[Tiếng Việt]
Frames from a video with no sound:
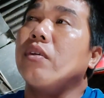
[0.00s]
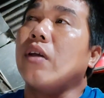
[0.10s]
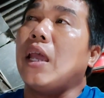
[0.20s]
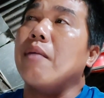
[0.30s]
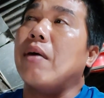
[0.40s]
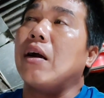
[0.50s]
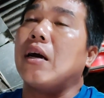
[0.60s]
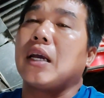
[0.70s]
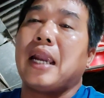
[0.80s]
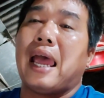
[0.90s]
thì
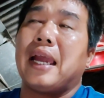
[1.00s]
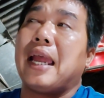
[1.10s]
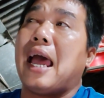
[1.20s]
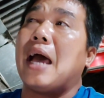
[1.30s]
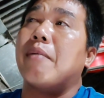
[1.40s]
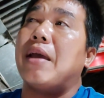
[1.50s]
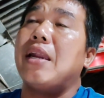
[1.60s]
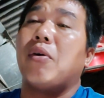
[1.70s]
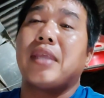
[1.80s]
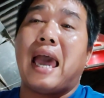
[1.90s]
mà cái đàn gà bị
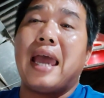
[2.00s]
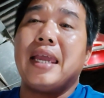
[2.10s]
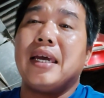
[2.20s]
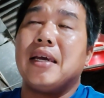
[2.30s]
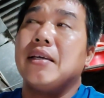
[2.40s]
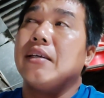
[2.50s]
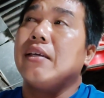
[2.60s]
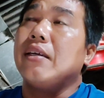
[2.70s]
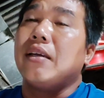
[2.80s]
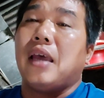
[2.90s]
nổ trái á,
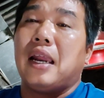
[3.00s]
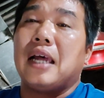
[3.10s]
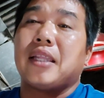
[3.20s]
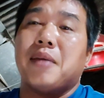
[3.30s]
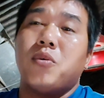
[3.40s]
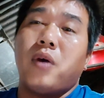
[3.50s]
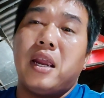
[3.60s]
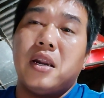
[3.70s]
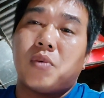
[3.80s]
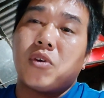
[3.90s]
thì ra tiệm thú
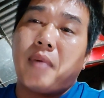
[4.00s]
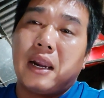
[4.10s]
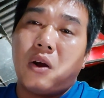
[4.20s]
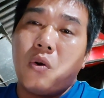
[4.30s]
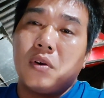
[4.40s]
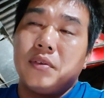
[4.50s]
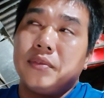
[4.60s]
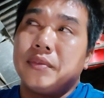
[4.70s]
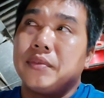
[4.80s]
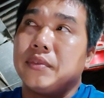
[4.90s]
y nó cũng có bán thuốc
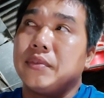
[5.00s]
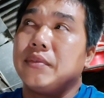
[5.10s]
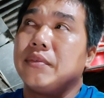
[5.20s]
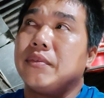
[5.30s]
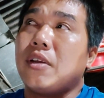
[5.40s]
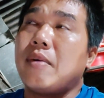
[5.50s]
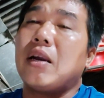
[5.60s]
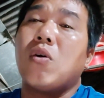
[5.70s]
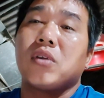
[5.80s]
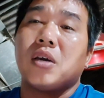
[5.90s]
nó
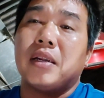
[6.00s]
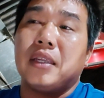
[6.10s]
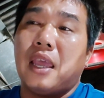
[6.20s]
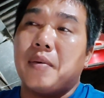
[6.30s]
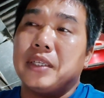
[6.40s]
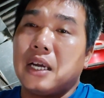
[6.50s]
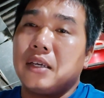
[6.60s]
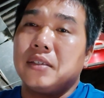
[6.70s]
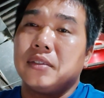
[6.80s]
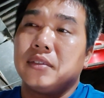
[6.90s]
bán thuốc cho mình về mình sức
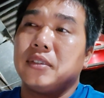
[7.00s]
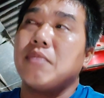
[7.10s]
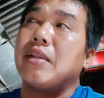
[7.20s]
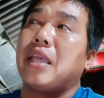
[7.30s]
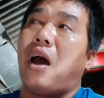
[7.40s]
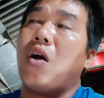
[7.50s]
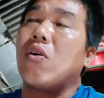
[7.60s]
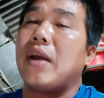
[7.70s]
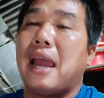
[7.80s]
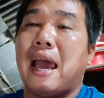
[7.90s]
với mình nhỏ
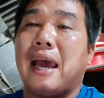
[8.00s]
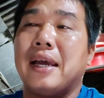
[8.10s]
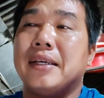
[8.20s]
con gà